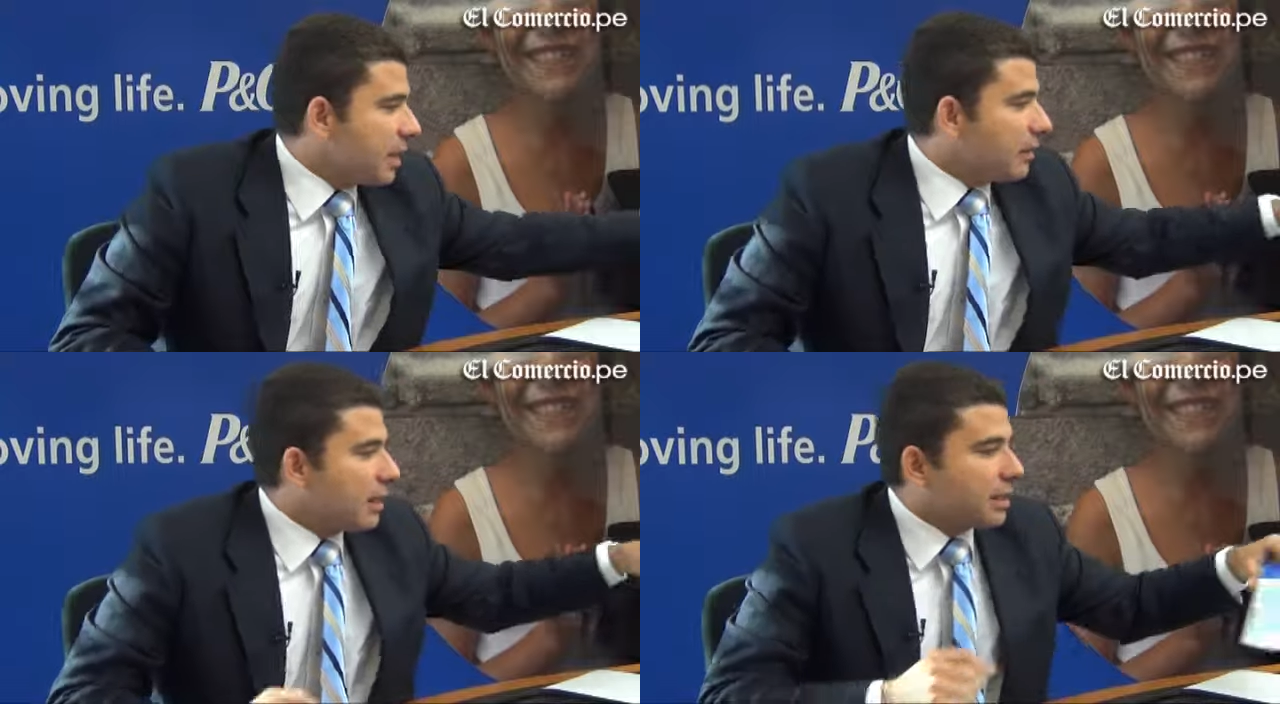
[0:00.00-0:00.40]

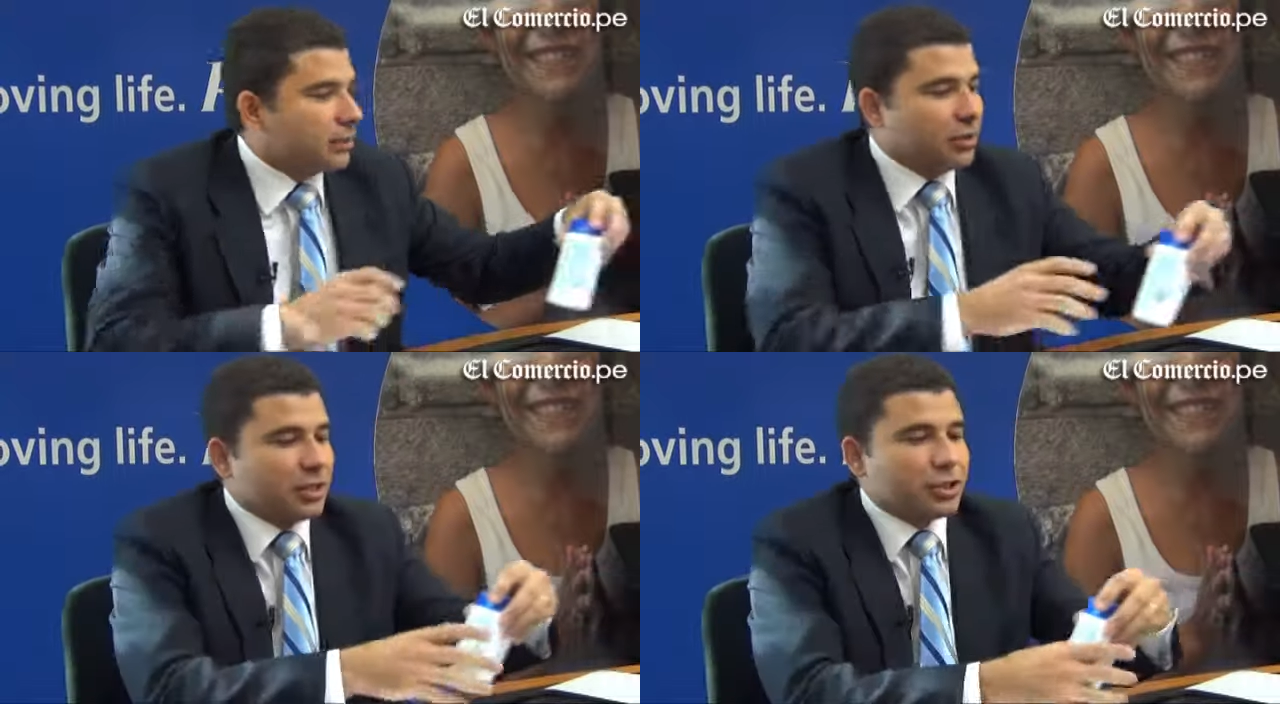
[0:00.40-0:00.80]
año en la
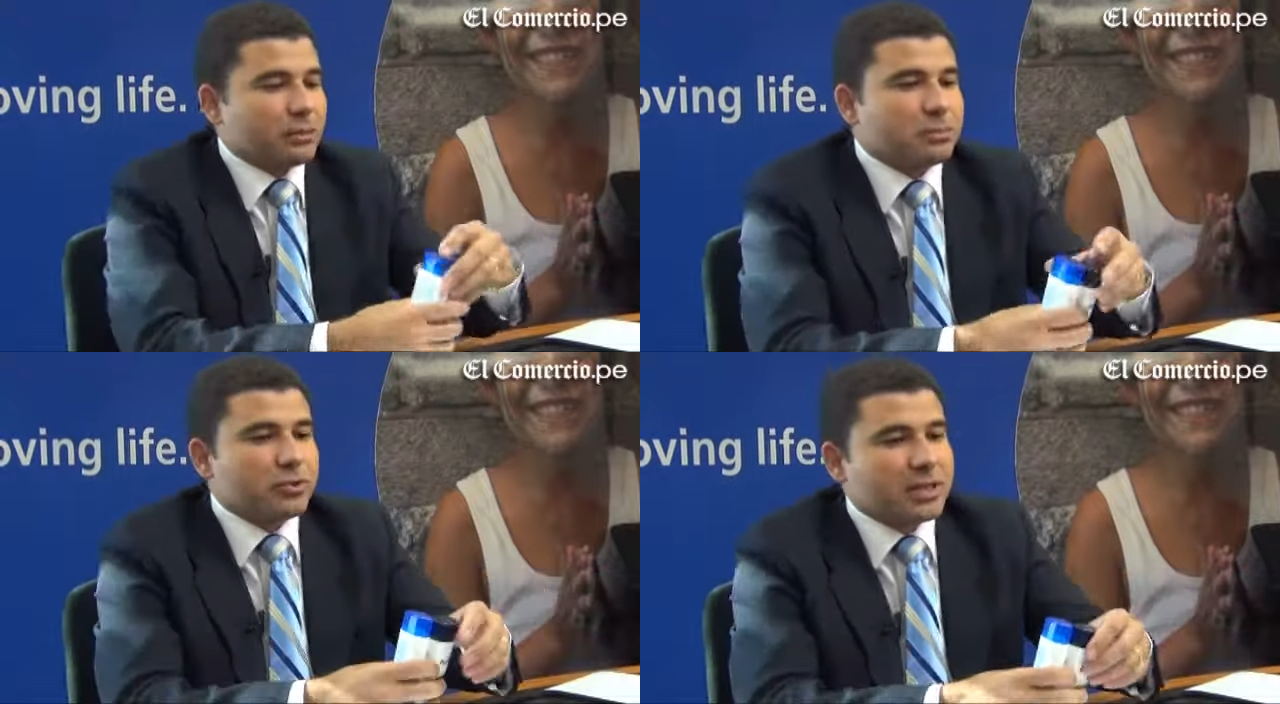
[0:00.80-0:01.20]
categoría de
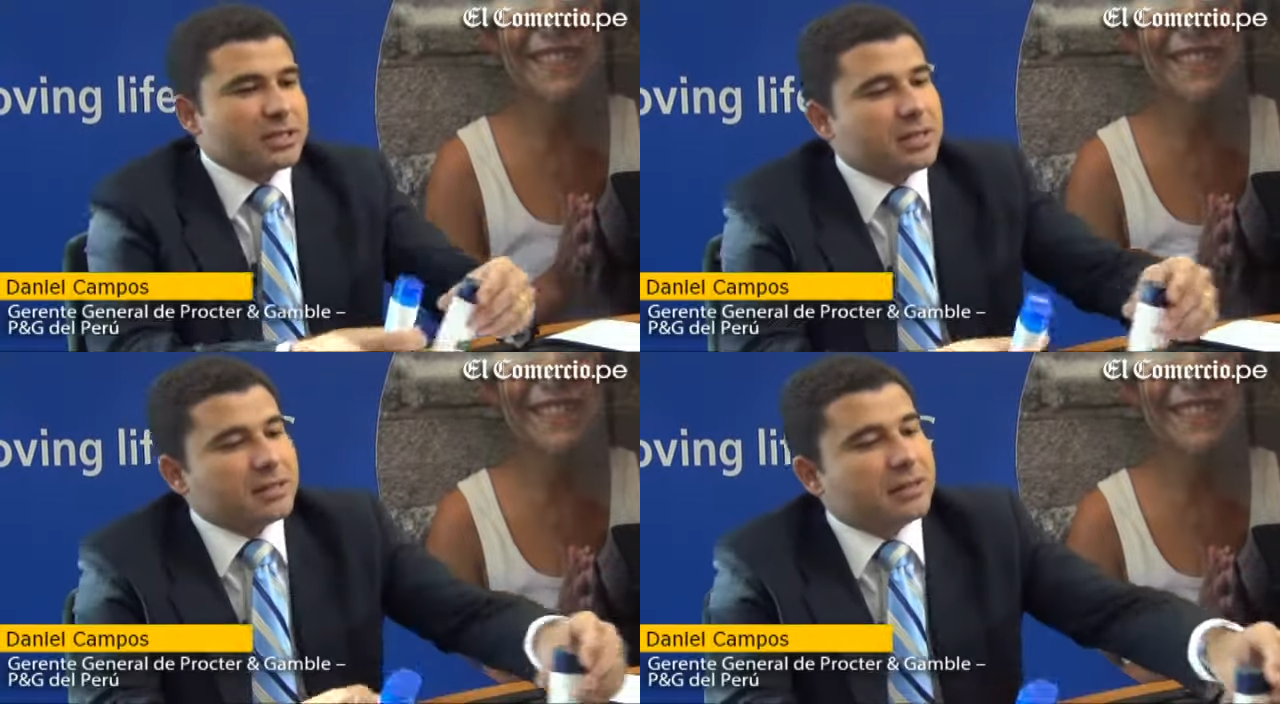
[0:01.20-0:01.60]
shampoos
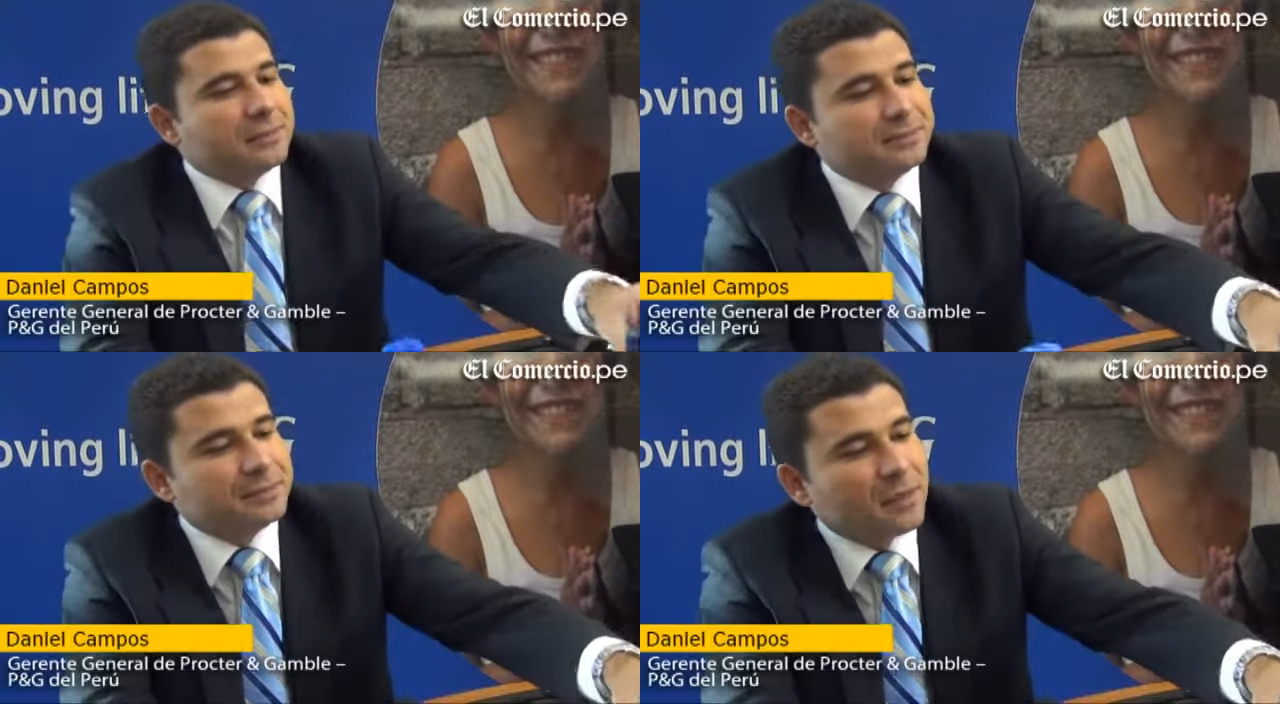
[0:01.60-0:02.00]
es
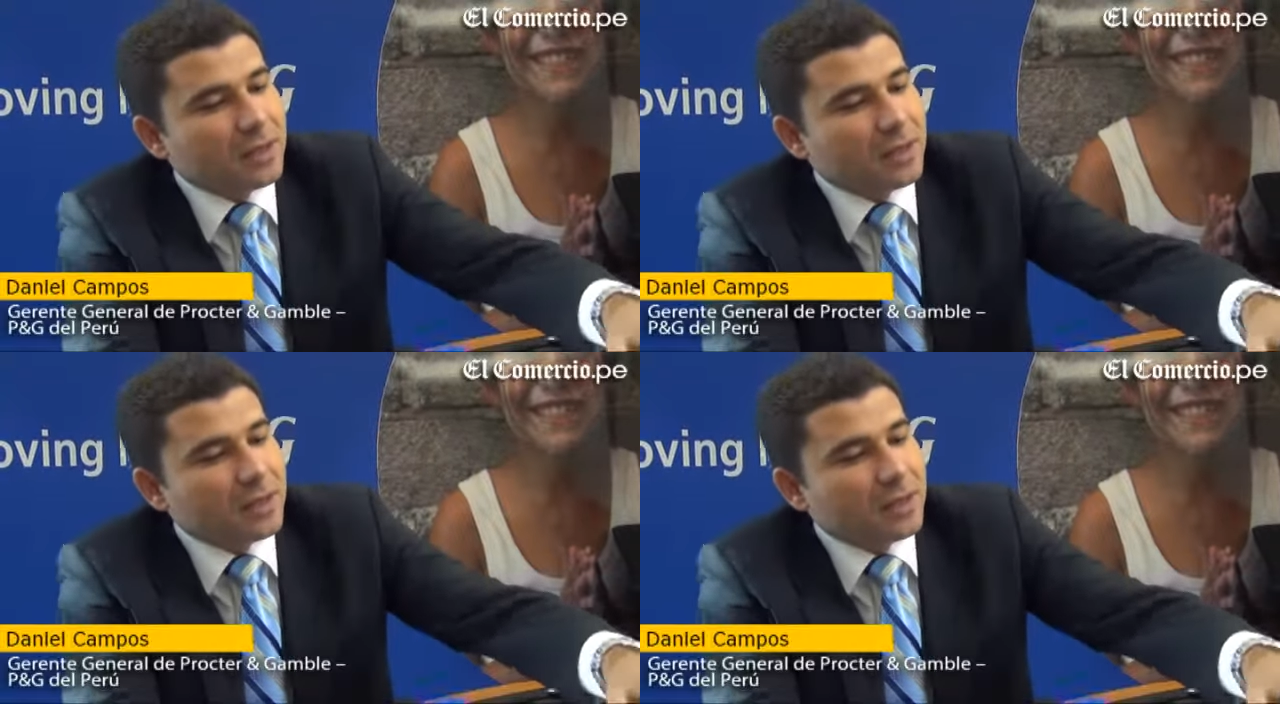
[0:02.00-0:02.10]
esta.